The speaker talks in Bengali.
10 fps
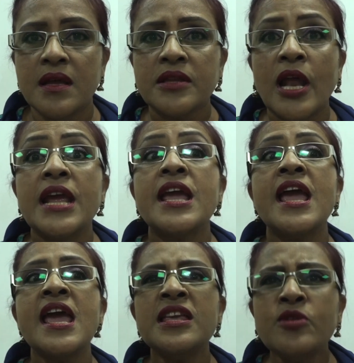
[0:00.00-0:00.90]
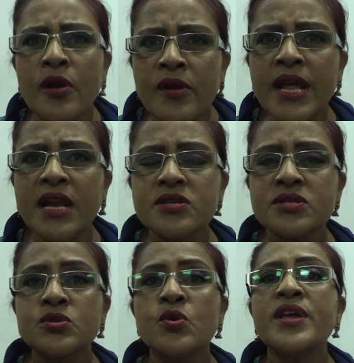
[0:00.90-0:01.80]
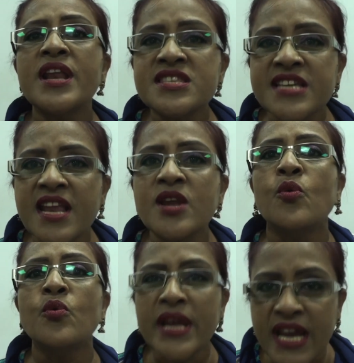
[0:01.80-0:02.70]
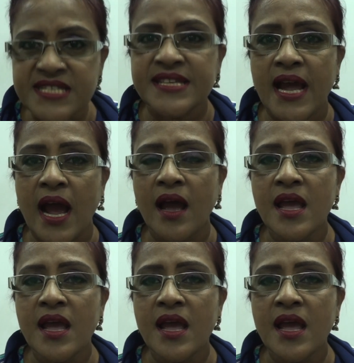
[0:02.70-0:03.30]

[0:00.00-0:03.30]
তাহলে এই ধরনের স্বৈরাচারী খুনি হাসিনা